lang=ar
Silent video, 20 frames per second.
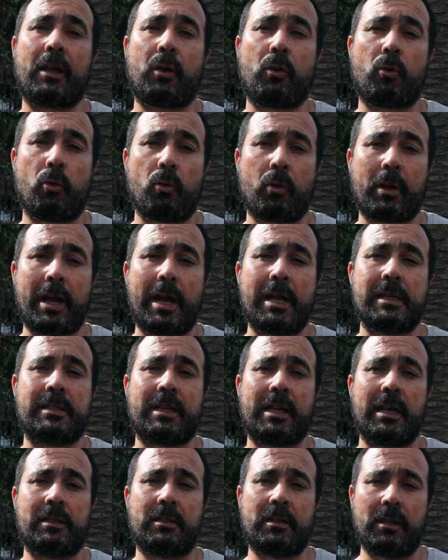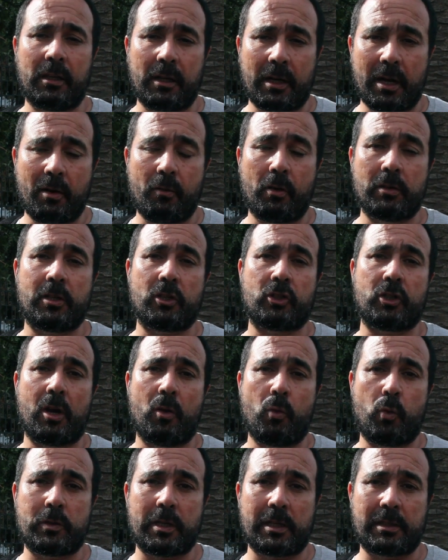خروقات كثيره
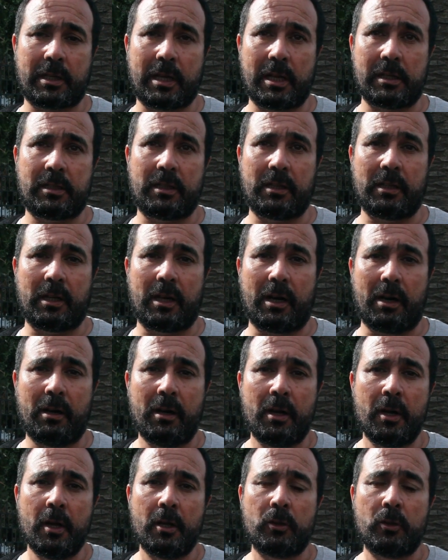وتجاوزات كثيره